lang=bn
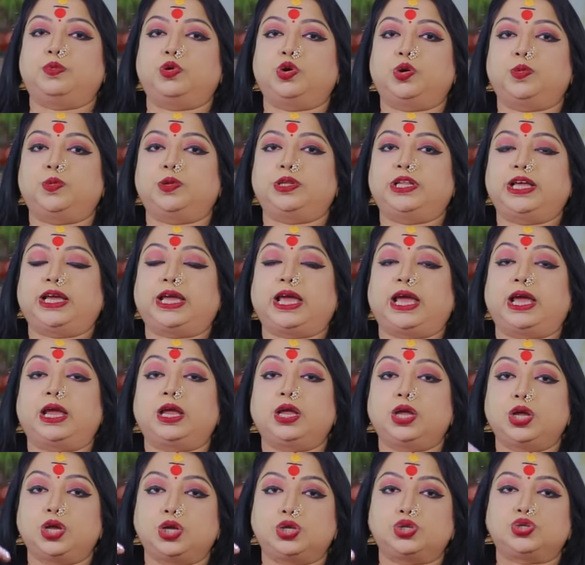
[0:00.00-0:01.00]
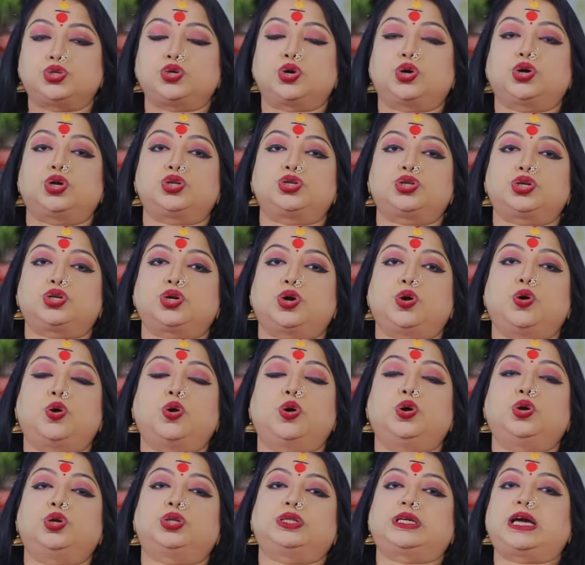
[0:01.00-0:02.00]
পূর্ব দিকে ছোট ছোট
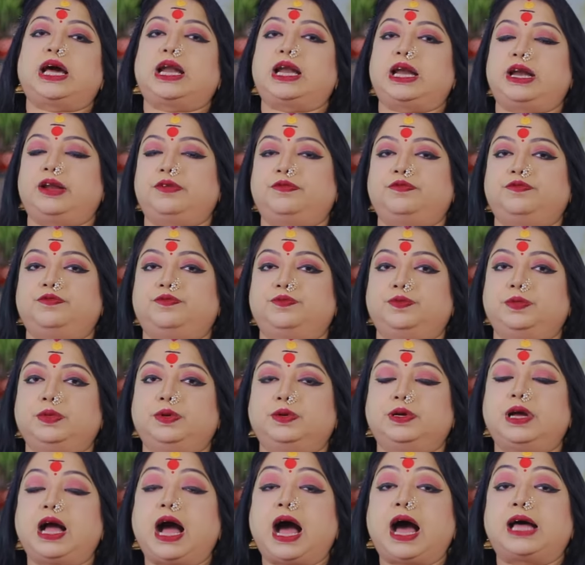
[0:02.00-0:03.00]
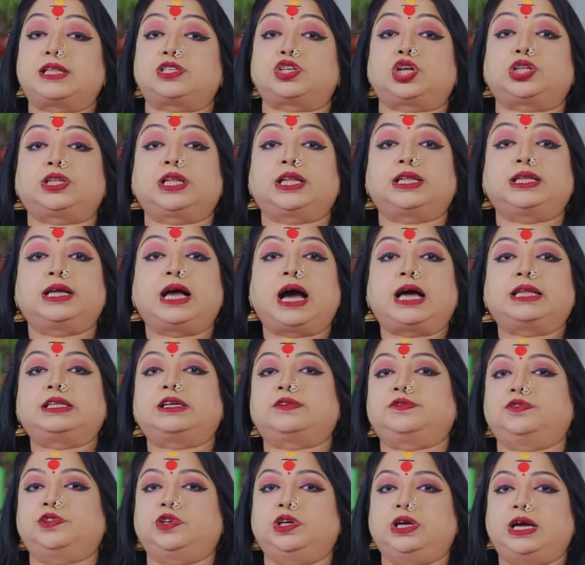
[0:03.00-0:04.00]
হলুদ কালারের গাছ অর্থাৎ গাঁদা
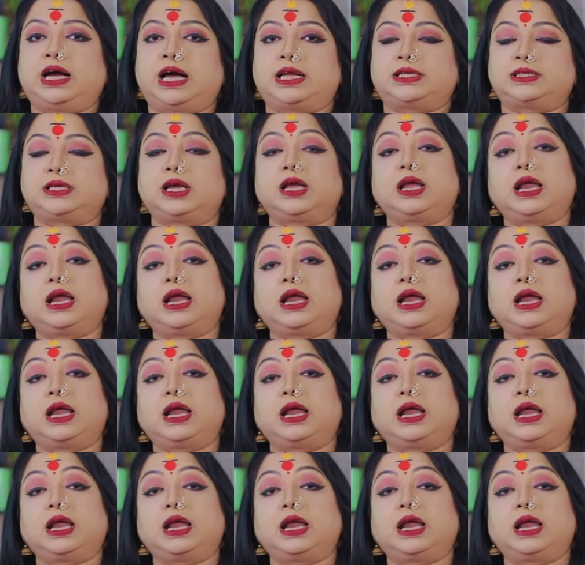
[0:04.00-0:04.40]
ফুল গাছ